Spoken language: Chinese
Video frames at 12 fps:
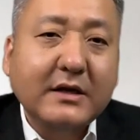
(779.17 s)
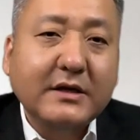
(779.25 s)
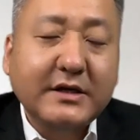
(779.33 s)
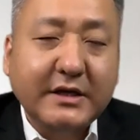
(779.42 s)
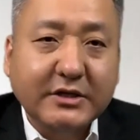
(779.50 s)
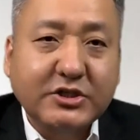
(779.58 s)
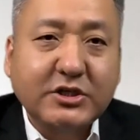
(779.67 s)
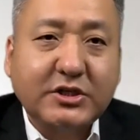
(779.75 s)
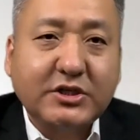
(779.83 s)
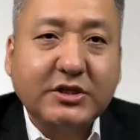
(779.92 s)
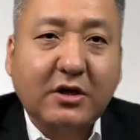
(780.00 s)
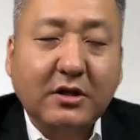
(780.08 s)
也是
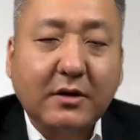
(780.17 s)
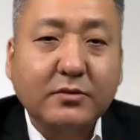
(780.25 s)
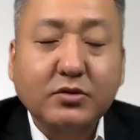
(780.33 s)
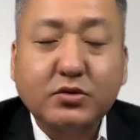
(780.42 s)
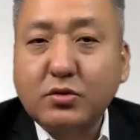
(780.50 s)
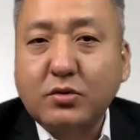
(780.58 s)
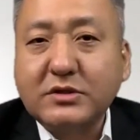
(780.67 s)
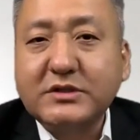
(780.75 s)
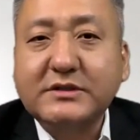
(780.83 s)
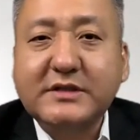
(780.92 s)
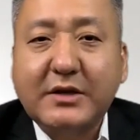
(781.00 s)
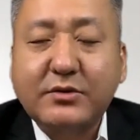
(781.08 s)
提到了中国
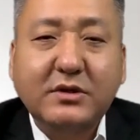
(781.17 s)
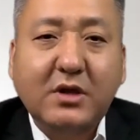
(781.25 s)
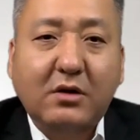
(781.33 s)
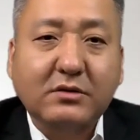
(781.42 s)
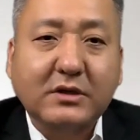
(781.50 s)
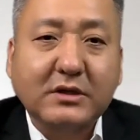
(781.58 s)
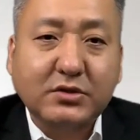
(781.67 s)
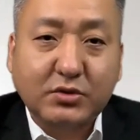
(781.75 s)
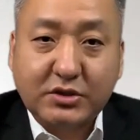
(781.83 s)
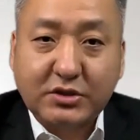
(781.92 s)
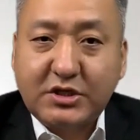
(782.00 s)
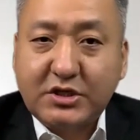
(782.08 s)
正在遇到的就
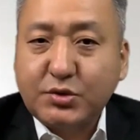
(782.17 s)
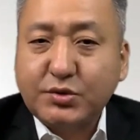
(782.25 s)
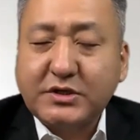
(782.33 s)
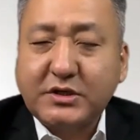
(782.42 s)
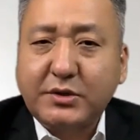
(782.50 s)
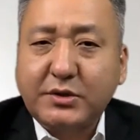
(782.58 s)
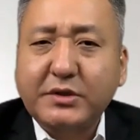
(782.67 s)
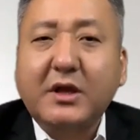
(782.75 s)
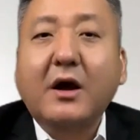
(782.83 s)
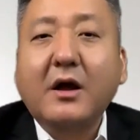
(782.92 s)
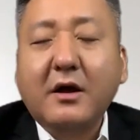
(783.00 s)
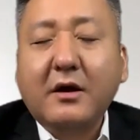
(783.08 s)
是低出生率
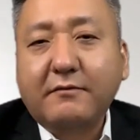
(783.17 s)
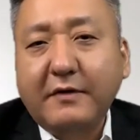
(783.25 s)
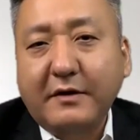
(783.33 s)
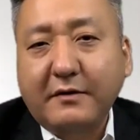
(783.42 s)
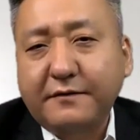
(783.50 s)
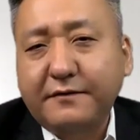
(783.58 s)
的。未